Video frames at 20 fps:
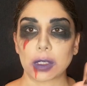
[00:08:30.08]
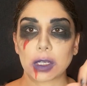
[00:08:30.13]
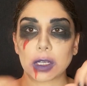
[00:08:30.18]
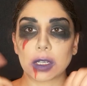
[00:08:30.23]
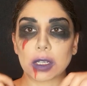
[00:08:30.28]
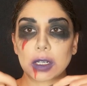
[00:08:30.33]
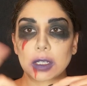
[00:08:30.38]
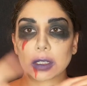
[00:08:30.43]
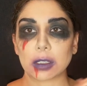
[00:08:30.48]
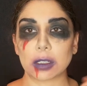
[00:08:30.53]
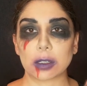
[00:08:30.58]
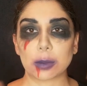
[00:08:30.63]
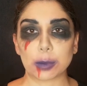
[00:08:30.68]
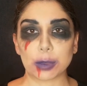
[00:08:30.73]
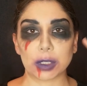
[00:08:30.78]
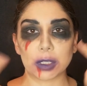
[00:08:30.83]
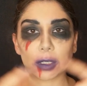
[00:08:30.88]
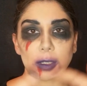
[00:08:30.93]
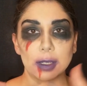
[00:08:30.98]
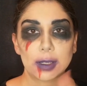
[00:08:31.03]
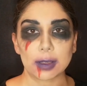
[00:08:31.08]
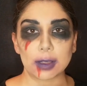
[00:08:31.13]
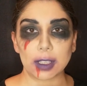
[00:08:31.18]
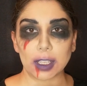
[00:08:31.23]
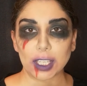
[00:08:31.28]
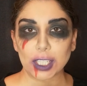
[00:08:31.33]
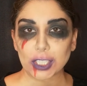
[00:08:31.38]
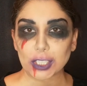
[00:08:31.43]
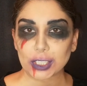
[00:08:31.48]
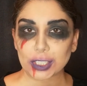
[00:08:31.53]
Yaralarımı da
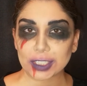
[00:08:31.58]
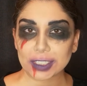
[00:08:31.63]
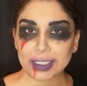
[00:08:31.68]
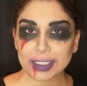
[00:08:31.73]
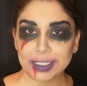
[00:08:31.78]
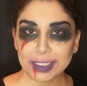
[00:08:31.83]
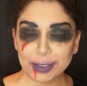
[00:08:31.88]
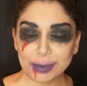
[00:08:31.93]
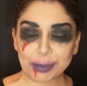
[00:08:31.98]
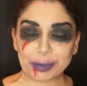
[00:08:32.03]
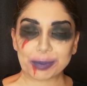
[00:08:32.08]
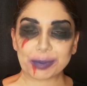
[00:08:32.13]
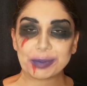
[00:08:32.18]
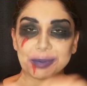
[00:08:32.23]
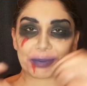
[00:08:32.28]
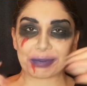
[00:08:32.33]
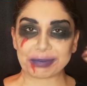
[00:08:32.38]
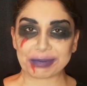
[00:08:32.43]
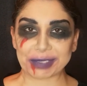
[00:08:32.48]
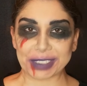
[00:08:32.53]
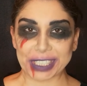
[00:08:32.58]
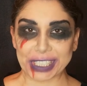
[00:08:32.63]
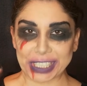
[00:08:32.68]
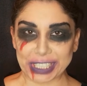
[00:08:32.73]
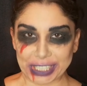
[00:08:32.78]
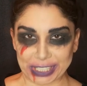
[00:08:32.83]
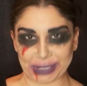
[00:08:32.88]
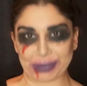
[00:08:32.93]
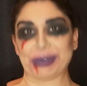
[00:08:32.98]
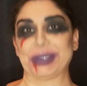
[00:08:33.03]
netleştirdim.
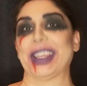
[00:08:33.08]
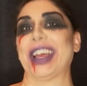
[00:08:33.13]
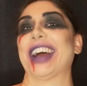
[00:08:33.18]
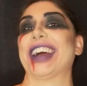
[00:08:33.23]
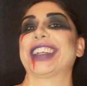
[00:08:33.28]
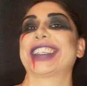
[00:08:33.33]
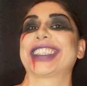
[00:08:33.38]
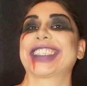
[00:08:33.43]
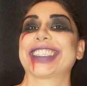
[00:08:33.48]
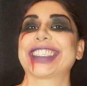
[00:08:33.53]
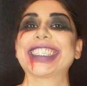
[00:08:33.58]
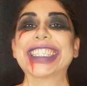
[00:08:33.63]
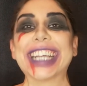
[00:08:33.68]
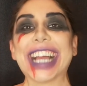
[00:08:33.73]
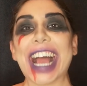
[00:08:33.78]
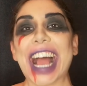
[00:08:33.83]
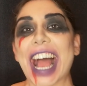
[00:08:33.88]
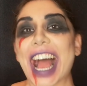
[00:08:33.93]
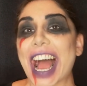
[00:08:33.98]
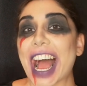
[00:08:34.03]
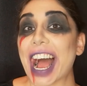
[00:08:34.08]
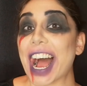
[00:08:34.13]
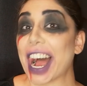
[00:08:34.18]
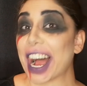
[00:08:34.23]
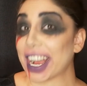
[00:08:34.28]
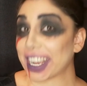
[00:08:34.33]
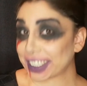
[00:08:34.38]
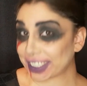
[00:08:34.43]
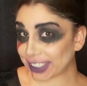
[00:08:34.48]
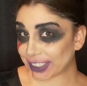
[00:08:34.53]
Şimdi artık
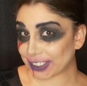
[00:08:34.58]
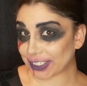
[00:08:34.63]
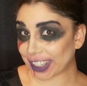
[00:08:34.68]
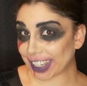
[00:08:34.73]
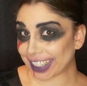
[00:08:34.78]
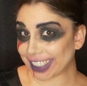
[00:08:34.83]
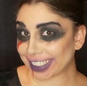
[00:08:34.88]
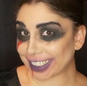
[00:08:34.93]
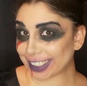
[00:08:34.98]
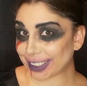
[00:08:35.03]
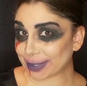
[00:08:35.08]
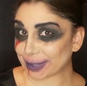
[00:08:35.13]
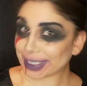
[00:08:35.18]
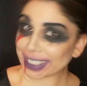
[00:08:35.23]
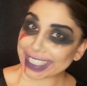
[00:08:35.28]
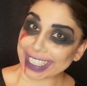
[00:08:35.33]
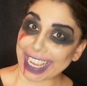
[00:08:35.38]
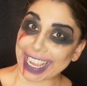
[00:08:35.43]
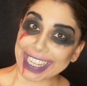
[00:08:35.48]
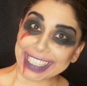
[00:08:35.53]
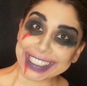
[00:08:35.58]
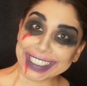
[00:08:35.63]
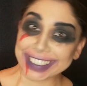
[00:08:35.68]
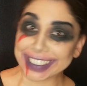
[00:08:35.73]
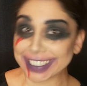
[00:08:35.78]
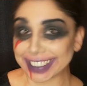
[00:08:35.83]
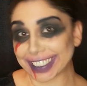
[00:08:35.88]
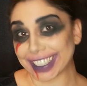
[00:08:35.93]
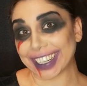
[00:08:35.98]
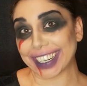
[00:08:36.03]
aksesuar kısmına geldi
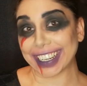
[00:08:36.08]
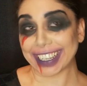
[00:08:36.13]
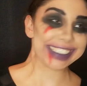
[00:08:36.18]
sıra.